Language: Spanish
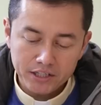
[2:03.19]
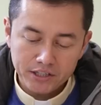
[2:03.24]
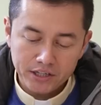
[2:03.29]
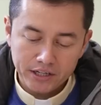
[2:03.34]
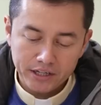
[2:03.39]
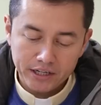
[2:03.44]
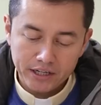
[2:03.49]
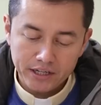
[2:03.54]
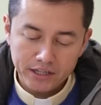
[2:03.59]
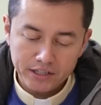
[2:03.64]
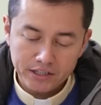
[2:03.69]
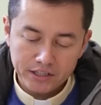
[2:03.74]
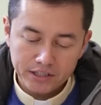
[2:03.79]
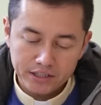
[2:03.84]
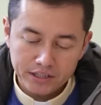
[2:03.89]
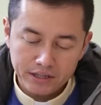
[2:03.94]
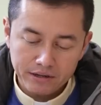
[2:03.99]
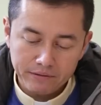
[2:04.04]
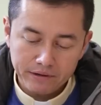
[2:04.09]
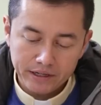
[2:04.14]

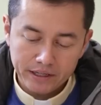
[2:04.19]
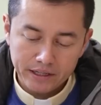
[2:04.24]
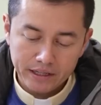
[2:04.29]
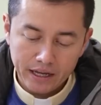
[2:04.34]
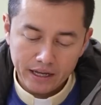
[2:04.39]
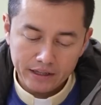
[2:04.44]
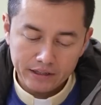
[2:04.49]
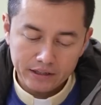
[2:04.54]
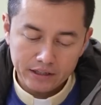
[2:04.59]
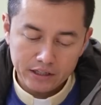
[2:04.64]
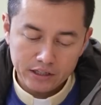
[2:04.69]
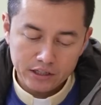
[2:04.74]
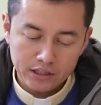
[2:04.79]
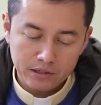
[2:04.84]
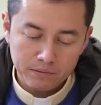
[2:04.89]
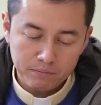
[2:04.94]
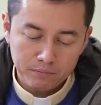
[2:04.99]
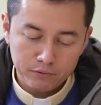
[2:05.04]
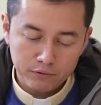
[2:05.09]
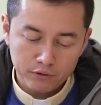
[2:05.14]
seréis de verdad
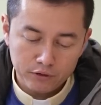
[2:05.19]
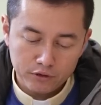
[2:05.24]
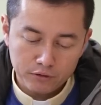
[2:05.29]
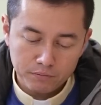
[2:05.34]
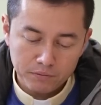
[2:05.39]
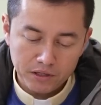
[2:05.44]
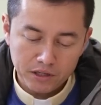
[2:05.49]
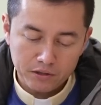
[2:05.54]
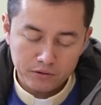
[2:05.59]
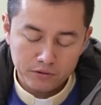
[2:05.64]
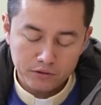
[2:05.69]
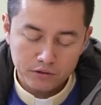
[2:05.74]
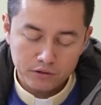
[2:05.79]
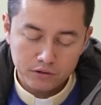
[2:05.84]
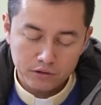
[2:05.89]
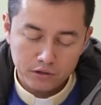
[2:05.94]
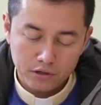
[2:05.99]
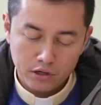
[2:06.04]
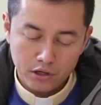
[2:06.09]
discípulos míos.